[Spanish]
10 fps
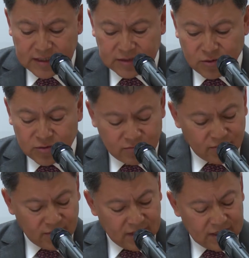
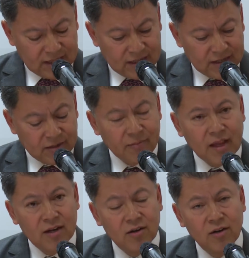son eh,
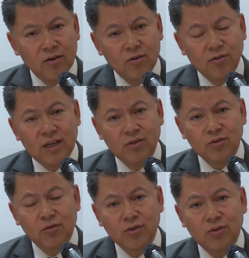los
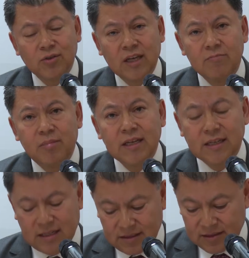altos costos que
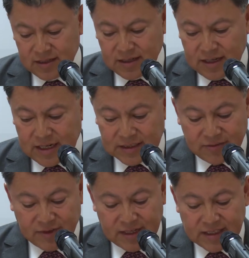implican las
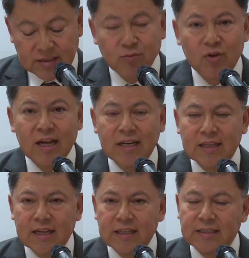diferentes
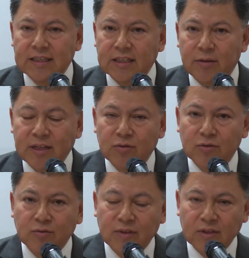modalidades de tratamiento
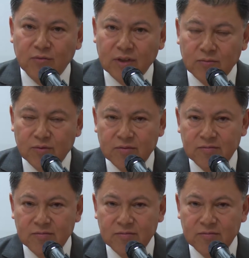sustitutivo,